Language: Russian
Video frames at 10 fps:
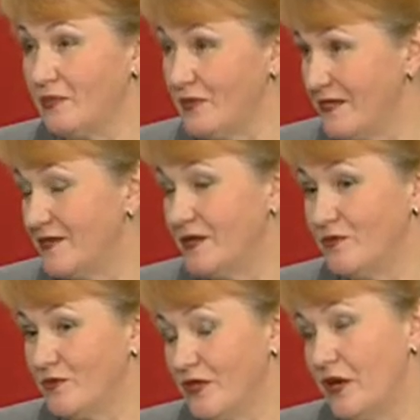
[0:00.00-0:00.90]
после
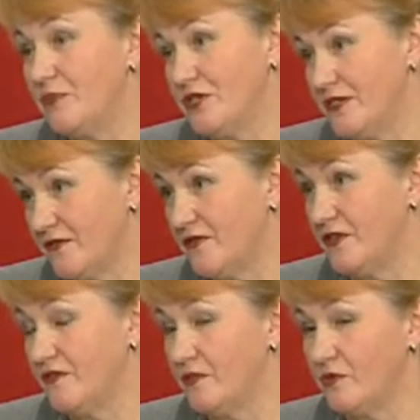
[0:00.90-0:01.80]
работы
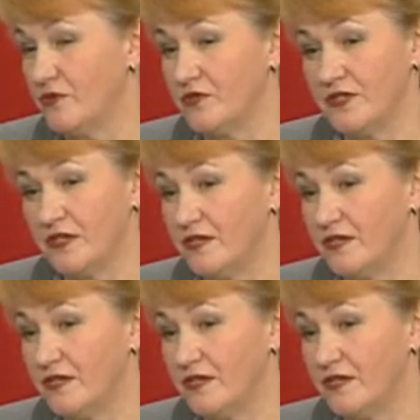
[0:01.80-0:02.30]
общественные вопросы.